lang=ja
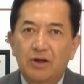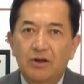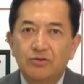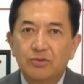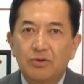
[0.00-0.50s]
田
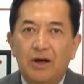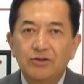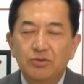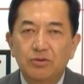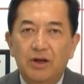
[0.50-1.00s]
康夫
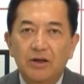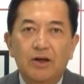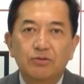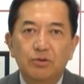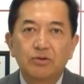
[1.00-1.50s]
改造内
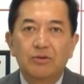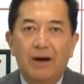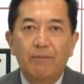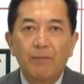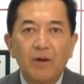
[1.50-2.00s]
閣というの
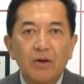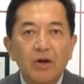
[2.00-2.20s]
は